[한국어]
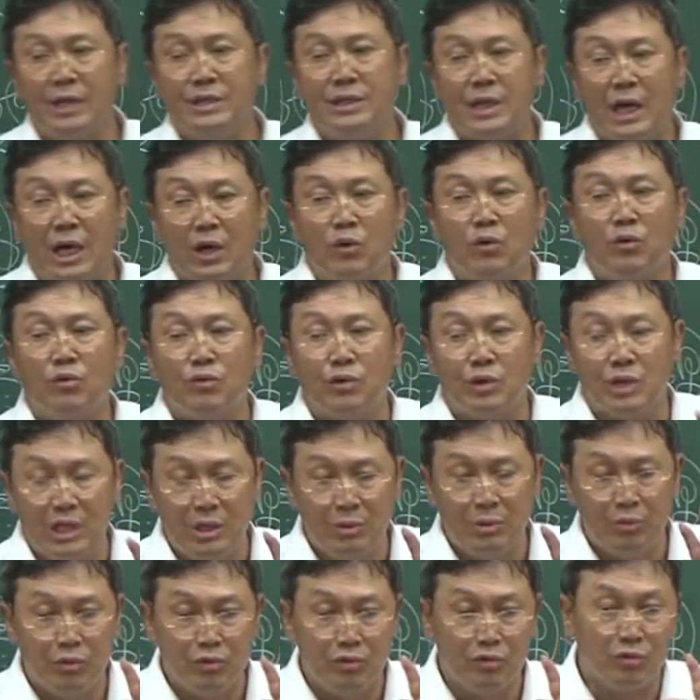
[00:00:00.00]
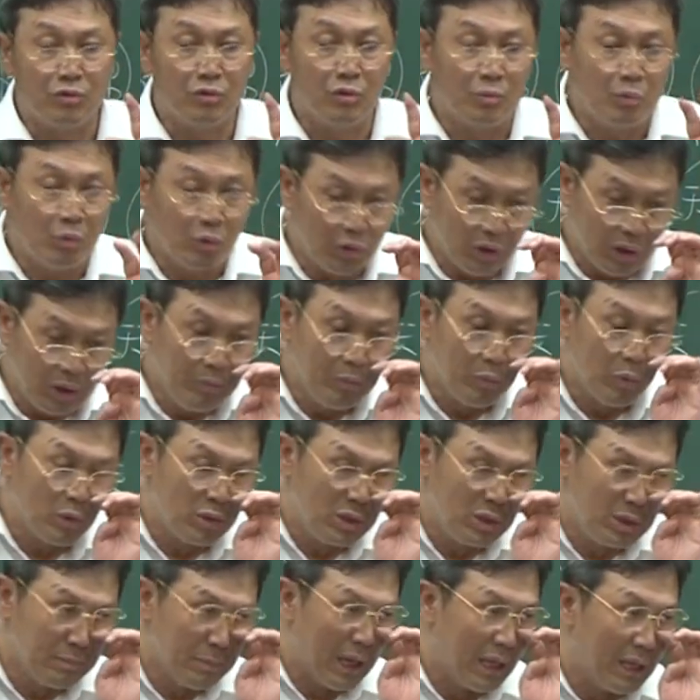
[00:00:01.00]
작용도 기본적으로 보긴
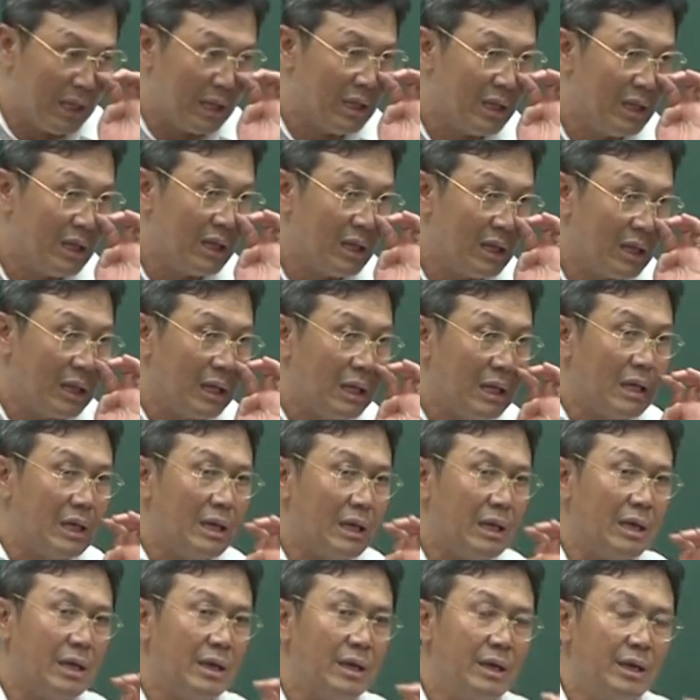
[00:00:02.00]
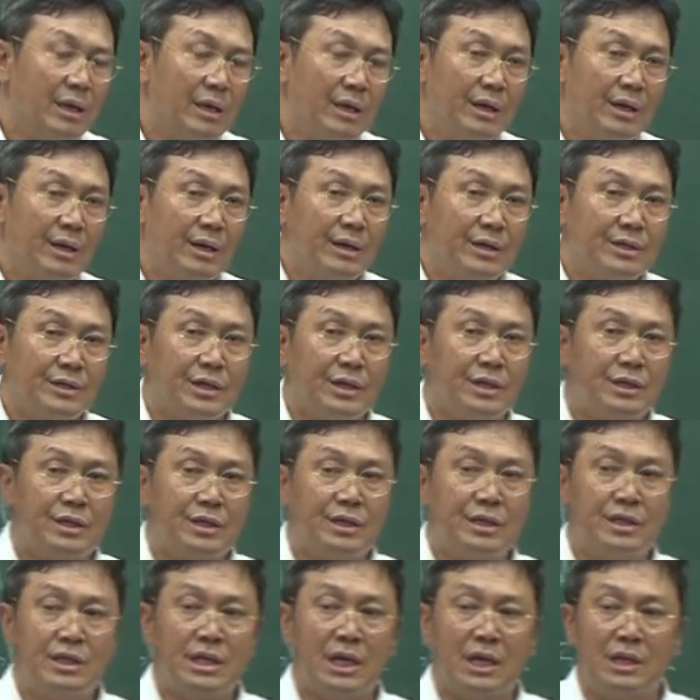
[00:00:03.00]
보지만, 예, 저
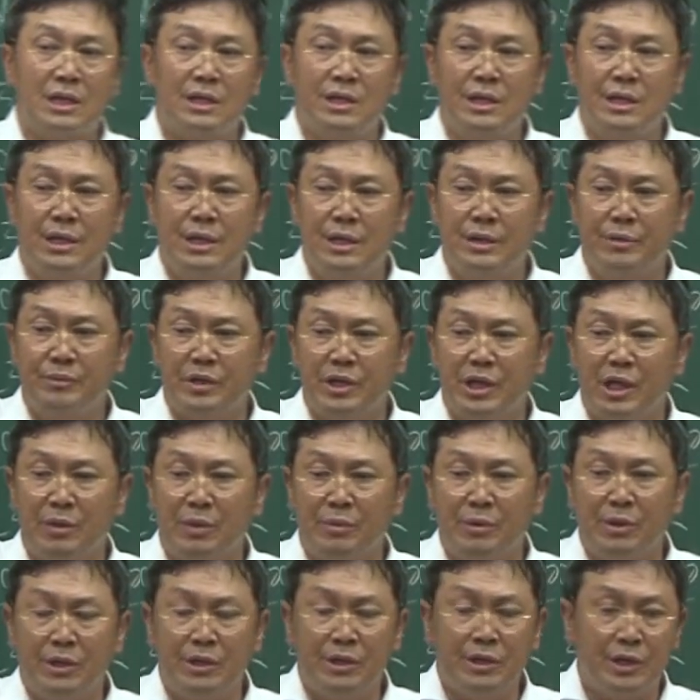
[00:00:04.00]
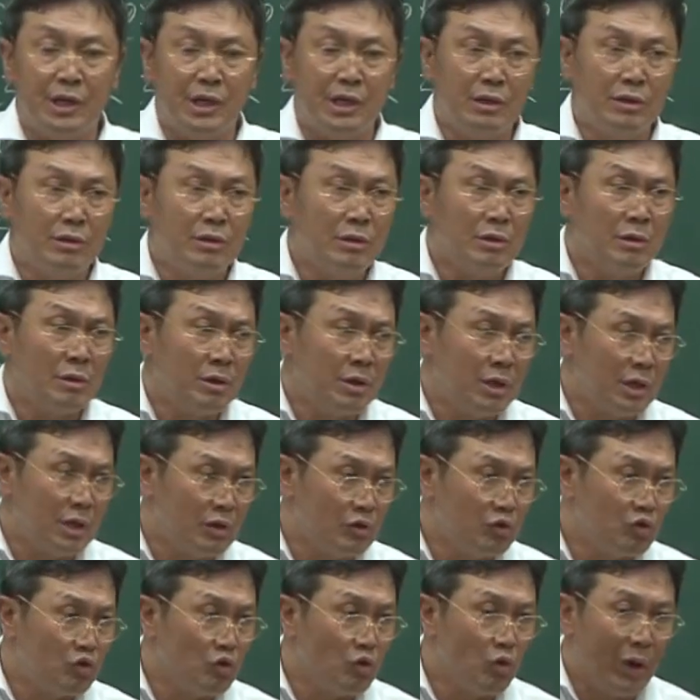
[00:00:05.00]
글자들이 뭐냐면은 형,
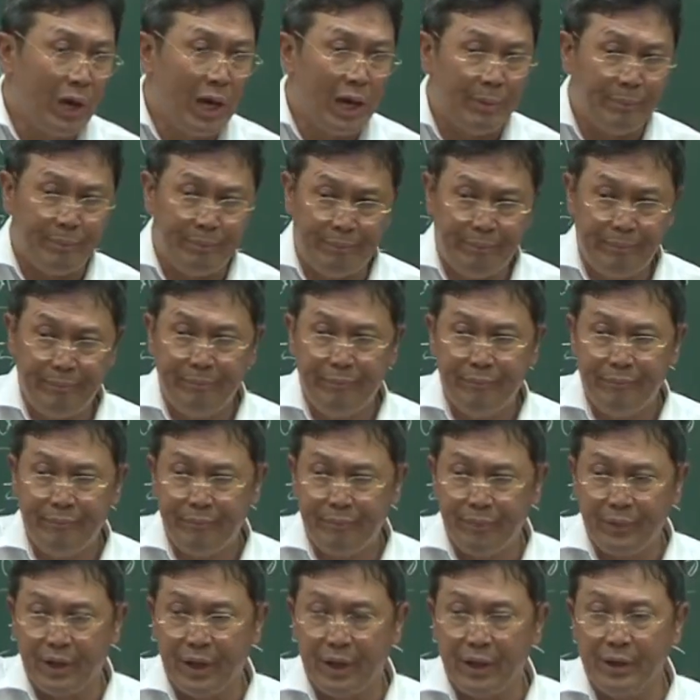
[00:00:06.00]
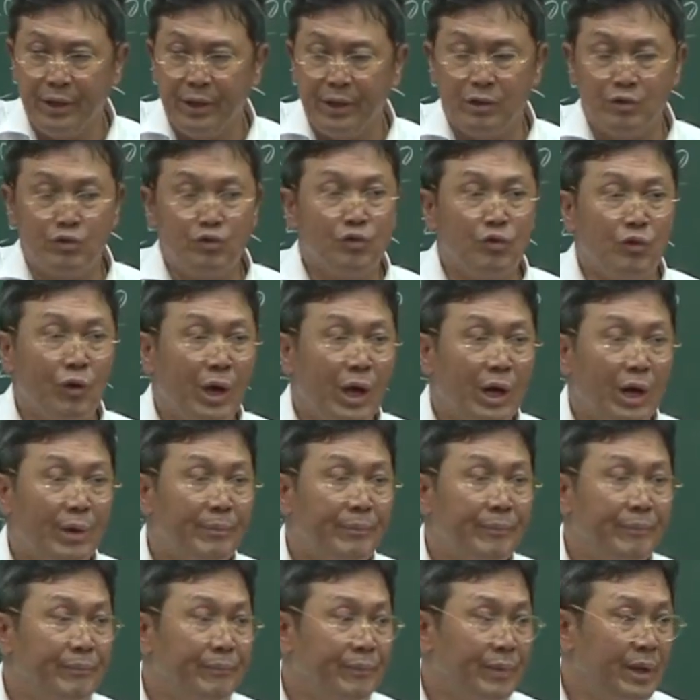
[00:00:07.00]
형충회합. 예, 형충회합.
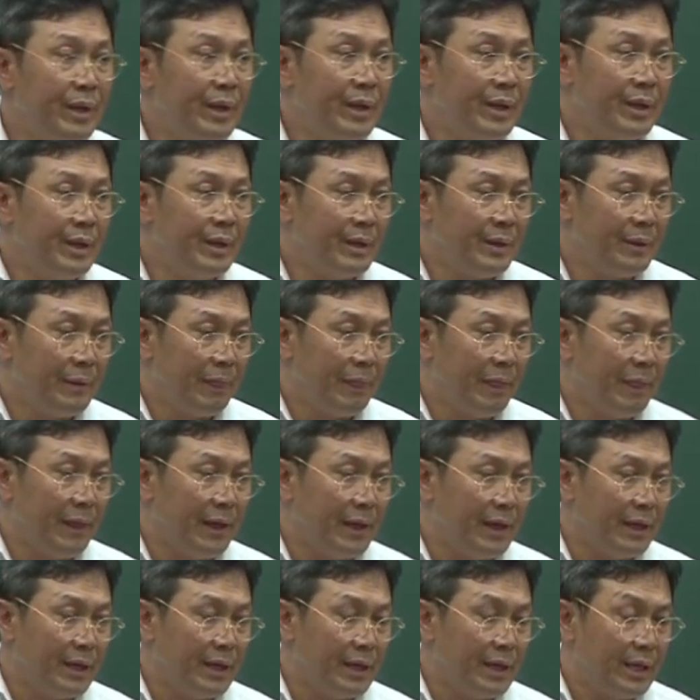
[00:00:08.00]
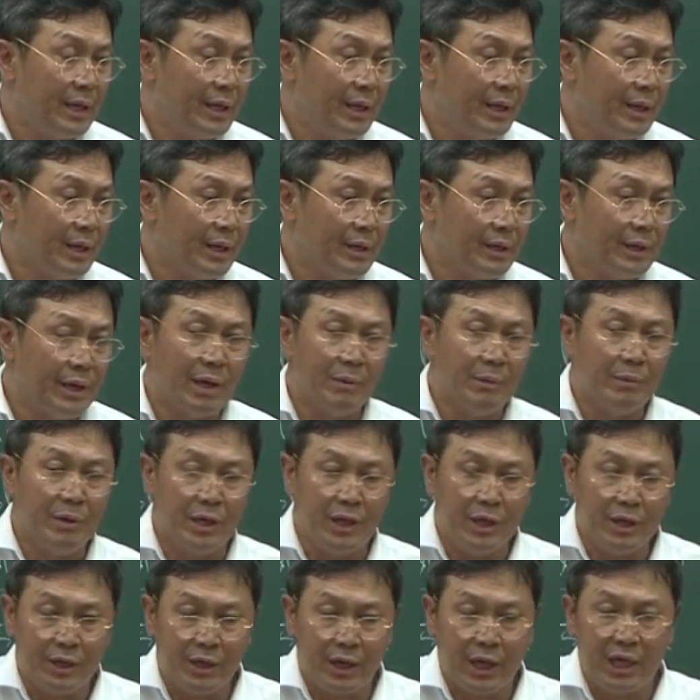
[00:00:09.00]
예, 그
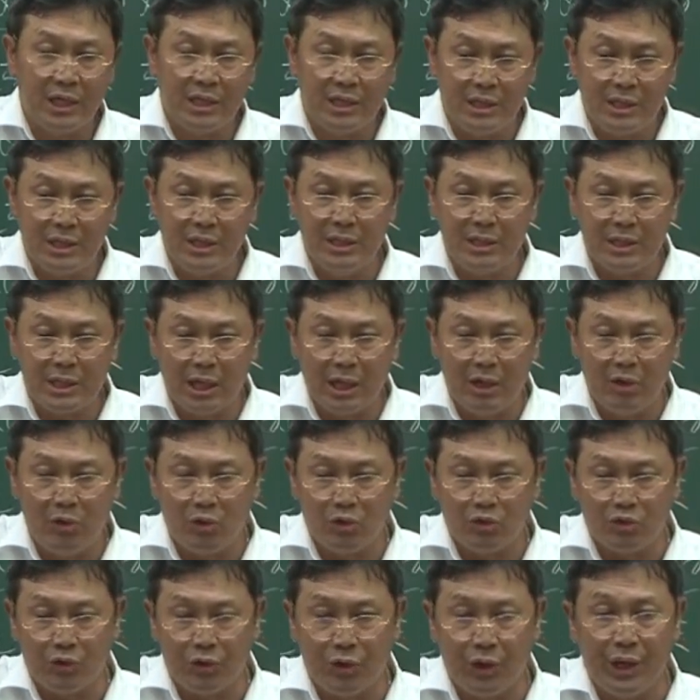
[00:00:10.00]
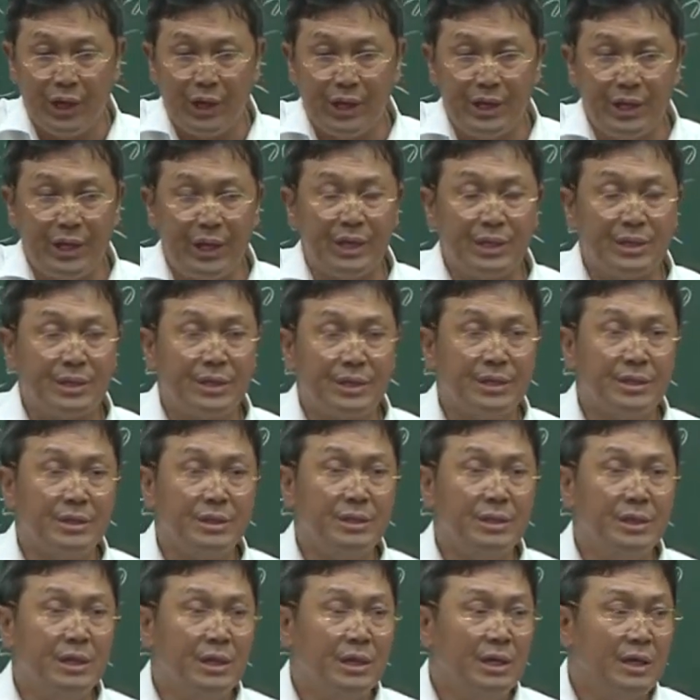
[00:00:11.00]
다음에 여러 가지 신살 요소에 의해서
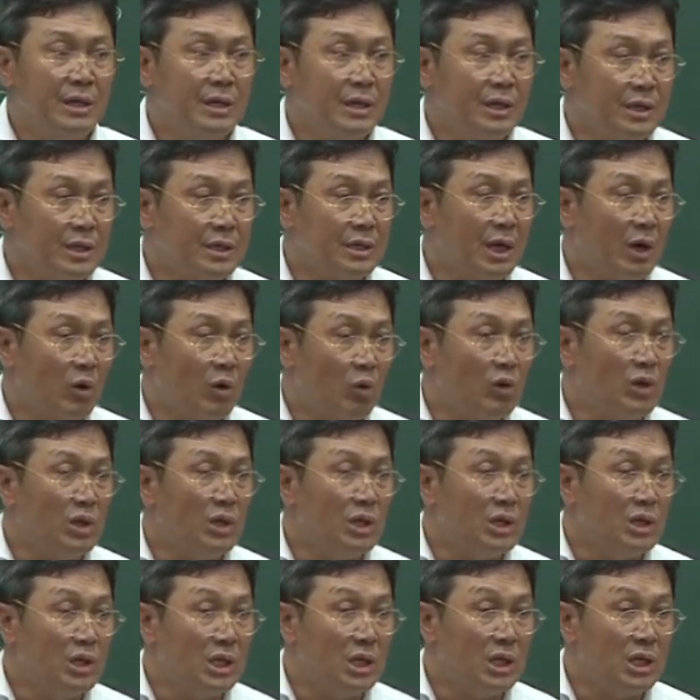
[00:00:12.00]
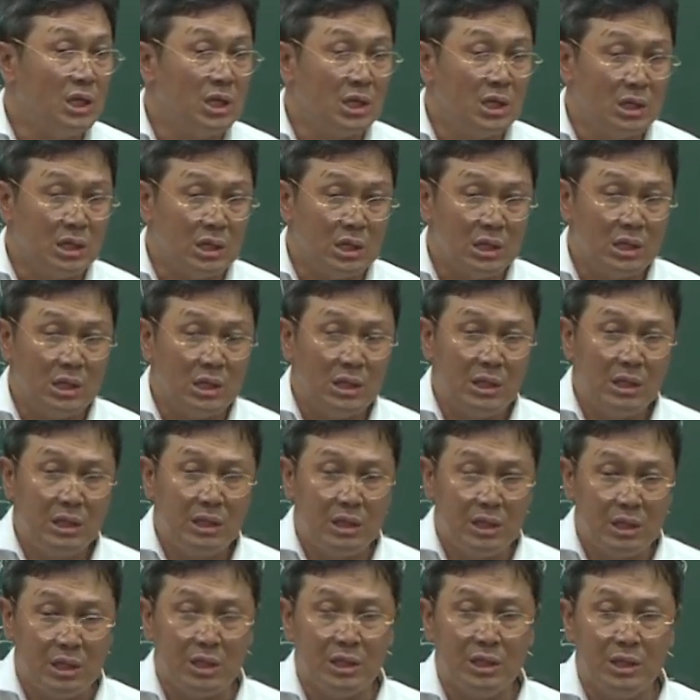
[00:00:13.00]
일어나고 있는 일들을,
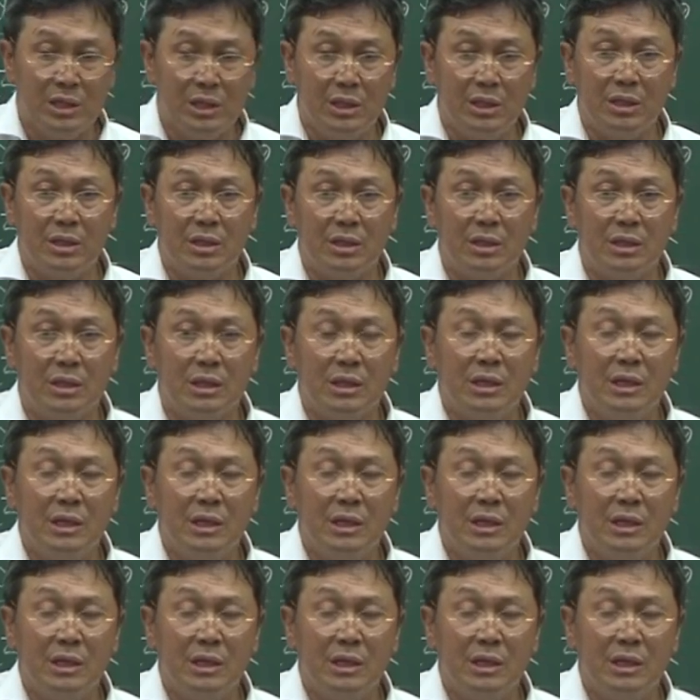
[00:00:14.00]
일들을,